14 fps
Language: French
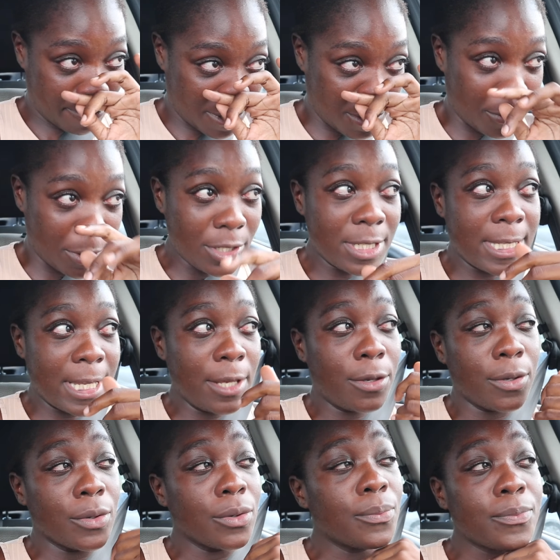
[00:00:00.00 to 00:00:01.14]
moi je sais
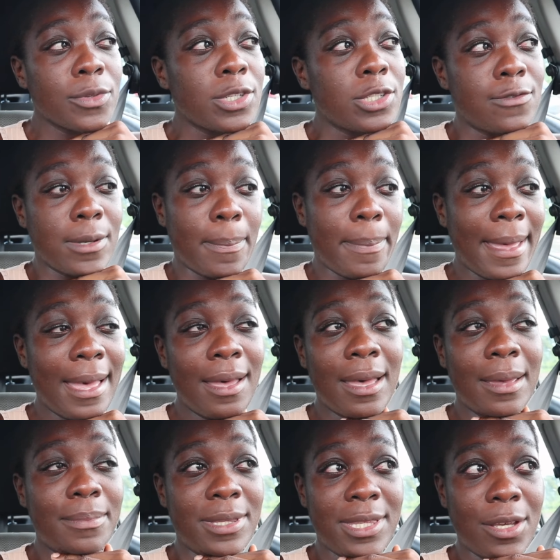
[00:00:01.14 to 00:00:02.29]
que je vais pas
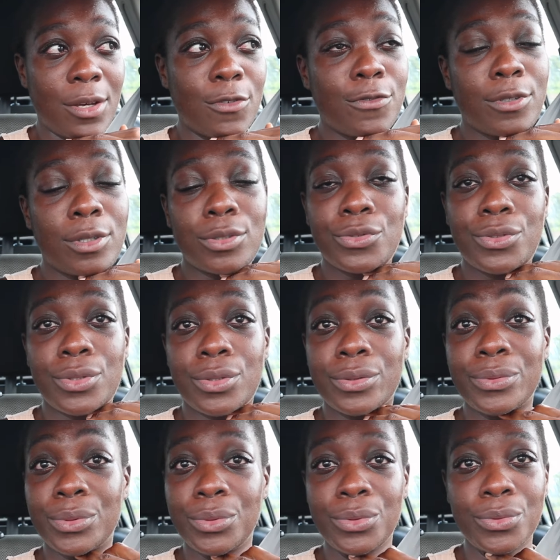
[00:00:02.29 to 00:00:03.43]
habiter en France euh,
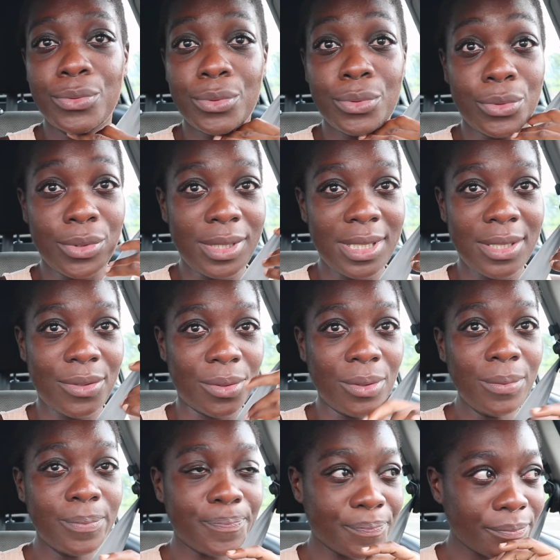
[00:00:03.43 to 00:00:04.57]
de nouveau de sitôt
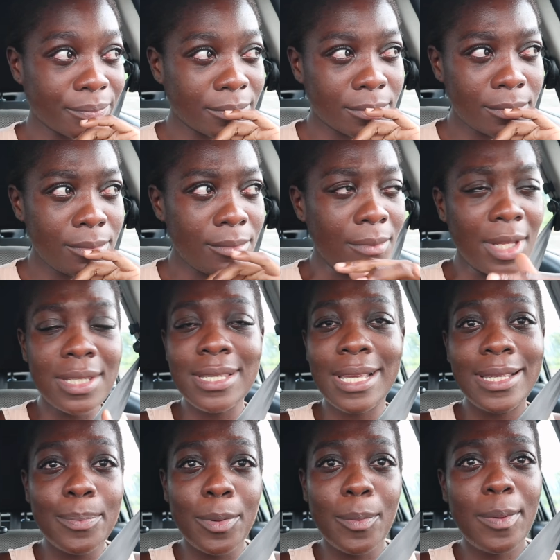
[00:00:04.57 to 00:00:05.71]
ça
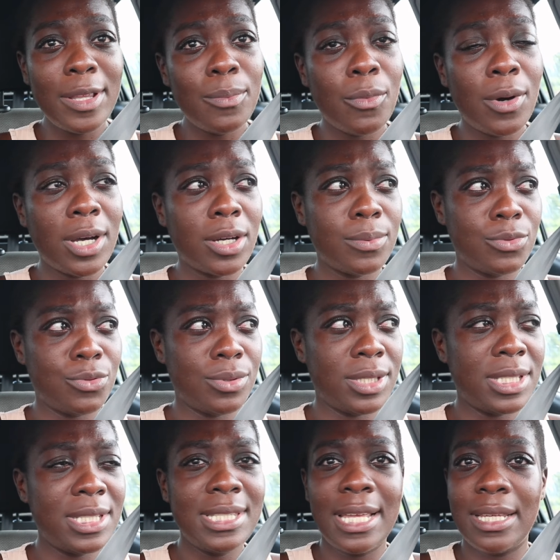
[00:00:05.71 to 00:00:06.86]
dépend pas de moi comme je vous l'ai
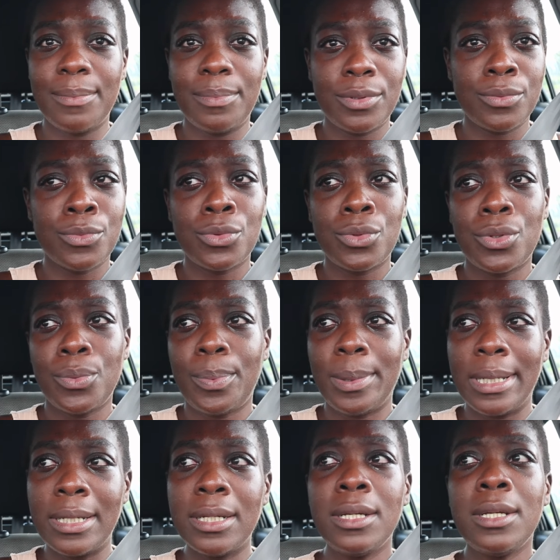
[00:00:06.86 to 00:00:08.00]
dit ça dépend de mon
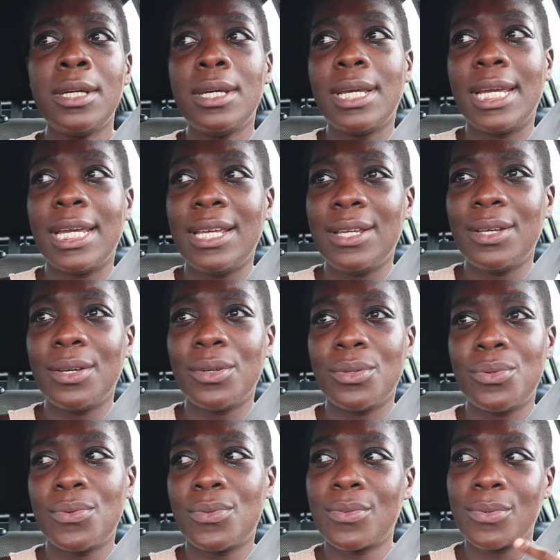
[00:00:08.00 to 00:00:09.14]
copain et euh,
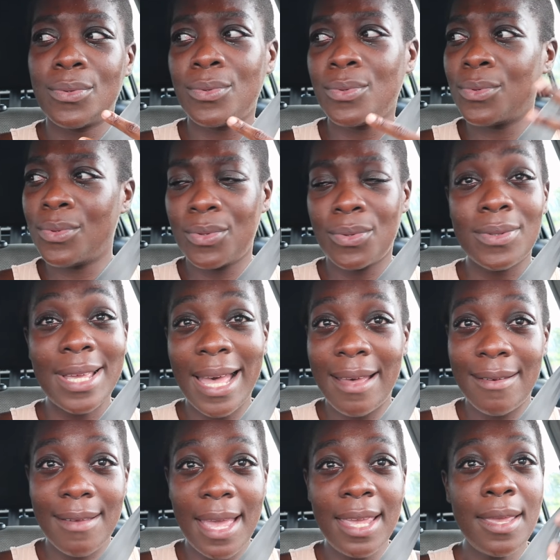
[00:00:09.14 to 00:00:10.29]
de son de son
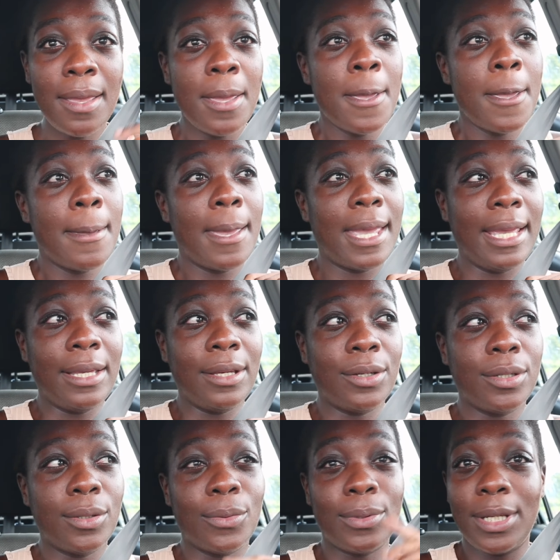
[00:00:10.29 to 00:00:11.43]
travail et
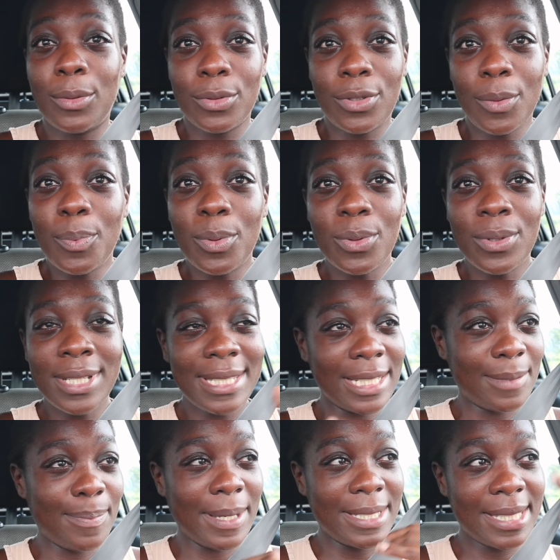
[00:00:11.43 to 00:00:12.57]
euh, on est content pour lui ça
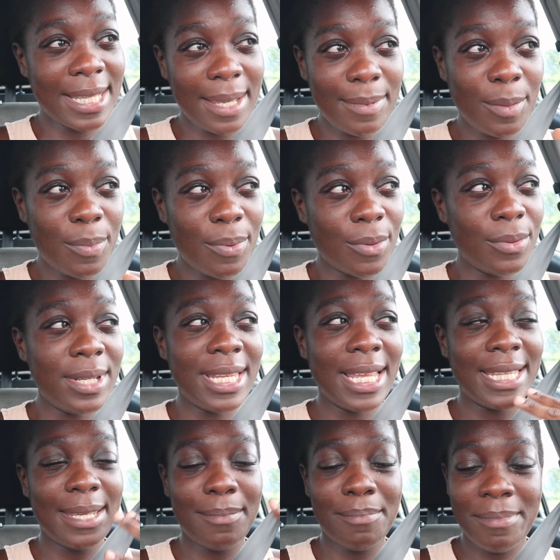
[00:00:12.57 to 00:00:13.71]
se passe très bien pour lui il a
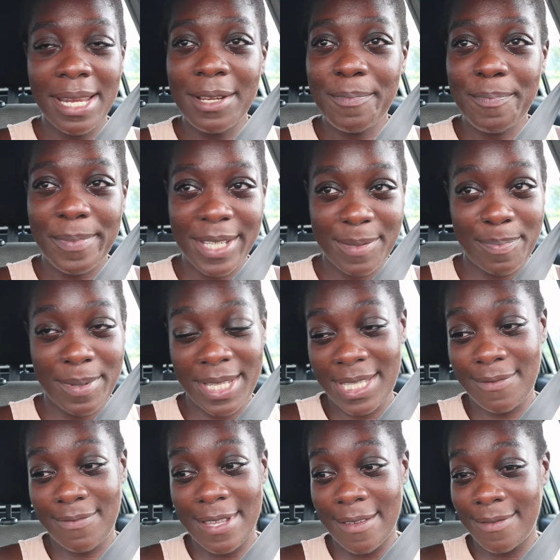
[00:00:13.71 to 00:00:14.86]
des belles
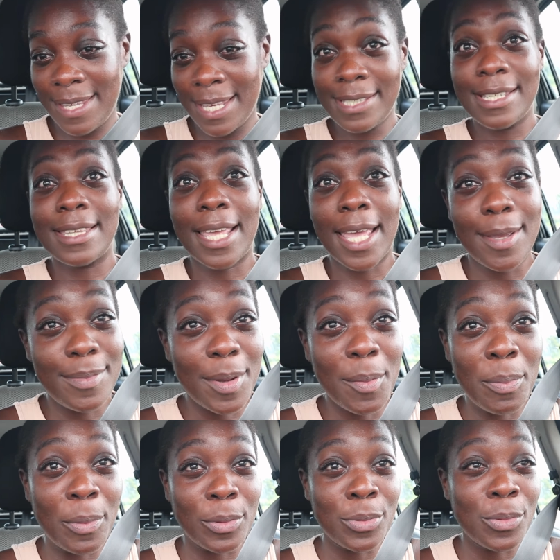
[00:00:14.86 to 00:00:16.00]
perspectives d'avenir c'est très bien
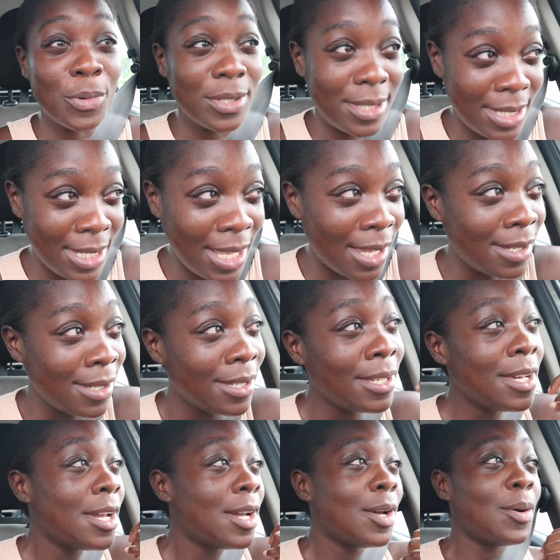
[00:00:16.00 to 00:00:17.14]
pour nous aussi hein,
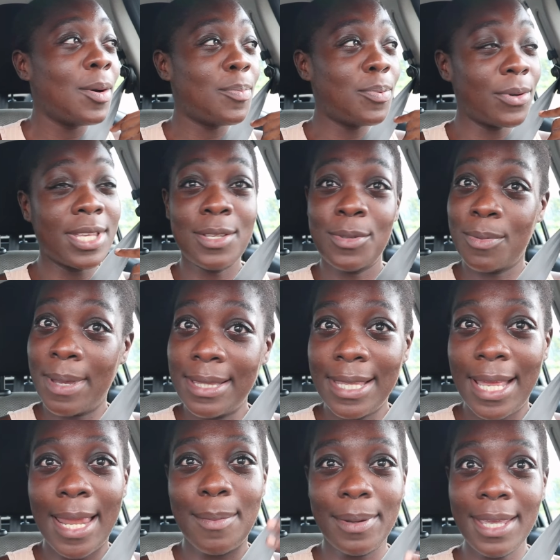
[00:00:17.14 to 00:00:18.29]
euh, pour qu'il nous mette
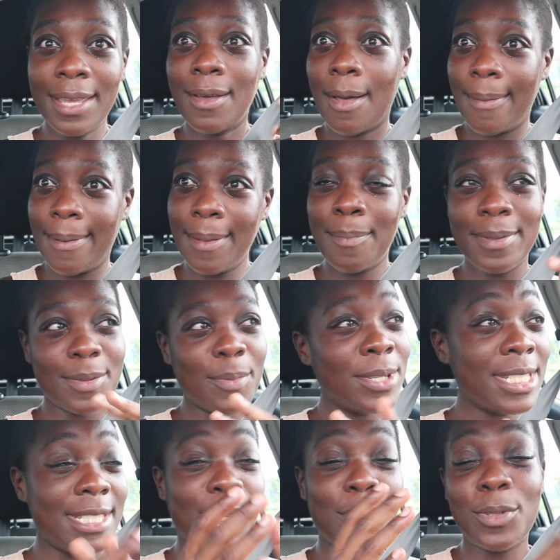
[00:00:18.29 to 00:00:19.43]
à l'abri quand même parce que moi
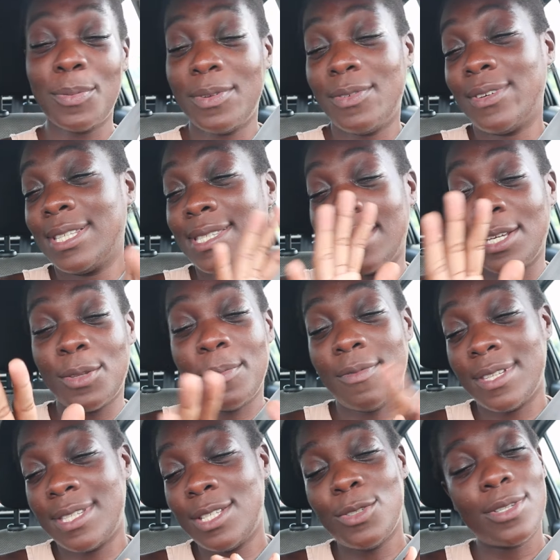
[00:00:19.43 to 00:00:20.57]
j'ai dit en 2025
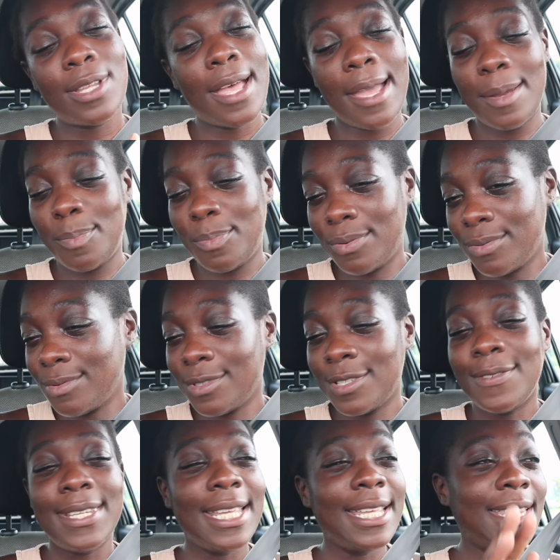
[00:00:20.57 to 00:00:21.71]
2026 je travaille plus je
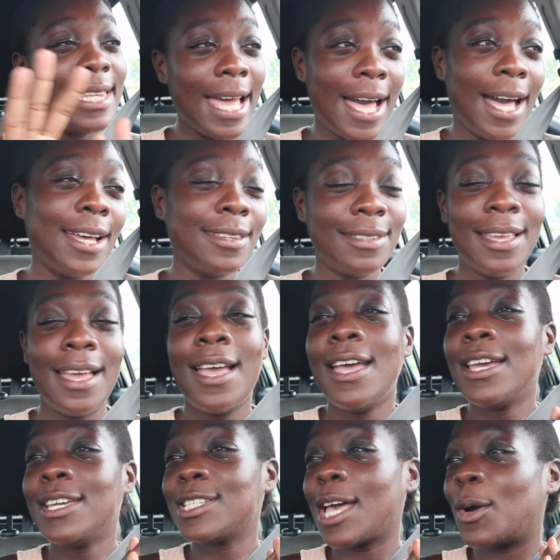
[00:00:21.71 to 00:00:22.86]
fais des tartes
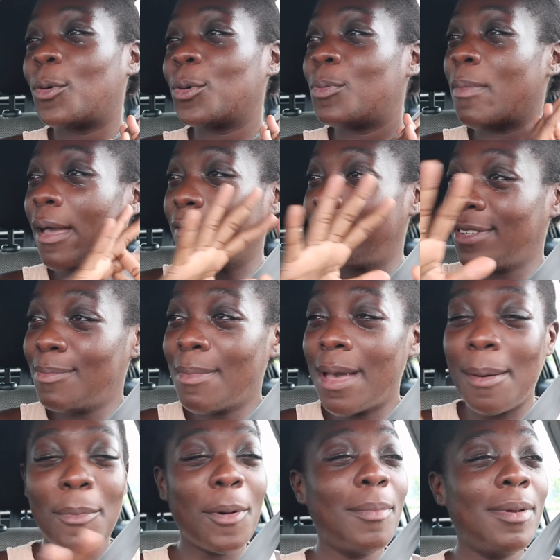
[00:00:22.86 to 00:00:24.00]
je raconte ma vie de
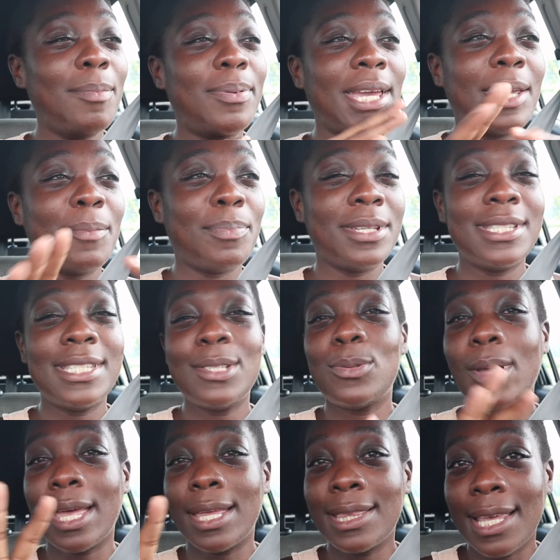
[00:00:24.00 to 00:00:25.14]
maman mes péripéties
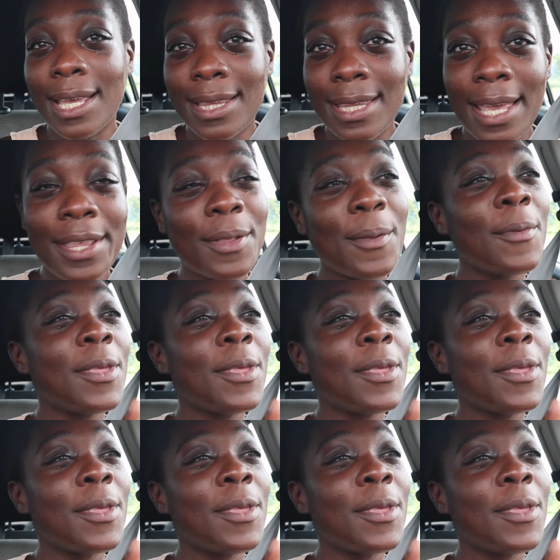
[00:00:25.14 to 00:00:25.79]
sur internet